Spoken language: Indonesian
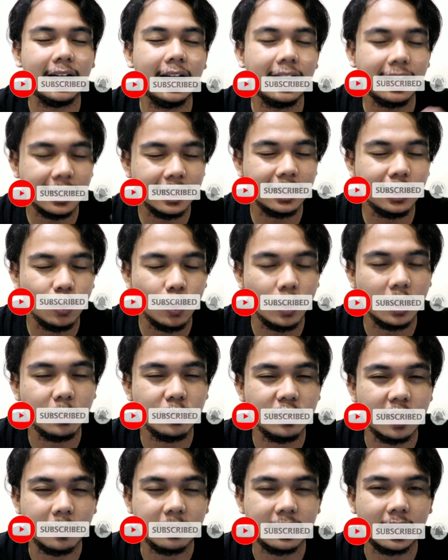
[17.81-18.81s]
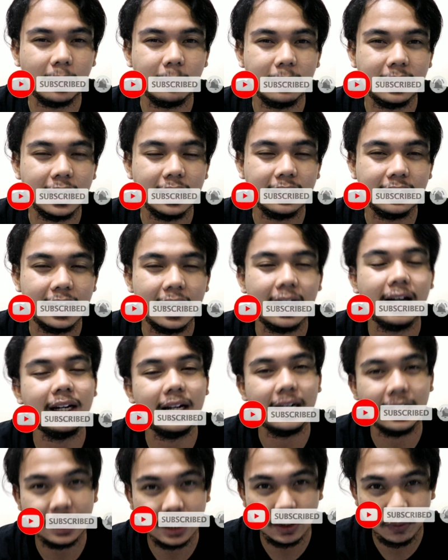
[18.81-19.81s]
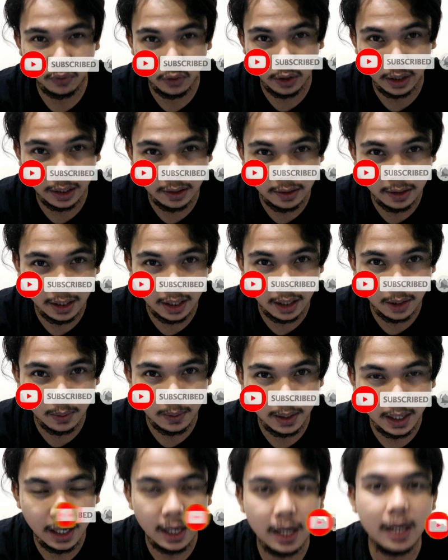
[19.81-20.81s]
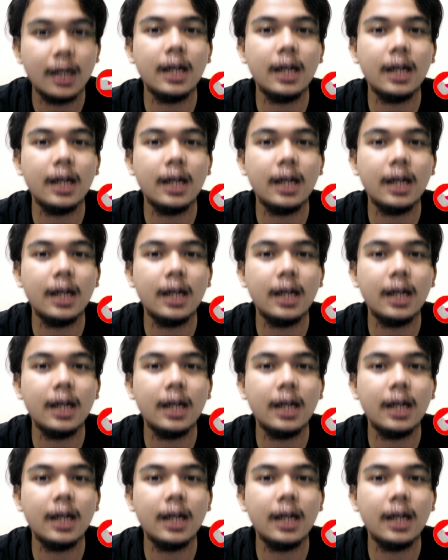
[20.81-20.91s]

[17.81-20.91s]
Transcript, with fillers: Karena 2000 subscriber nanti akan ada giveaway kece dari gue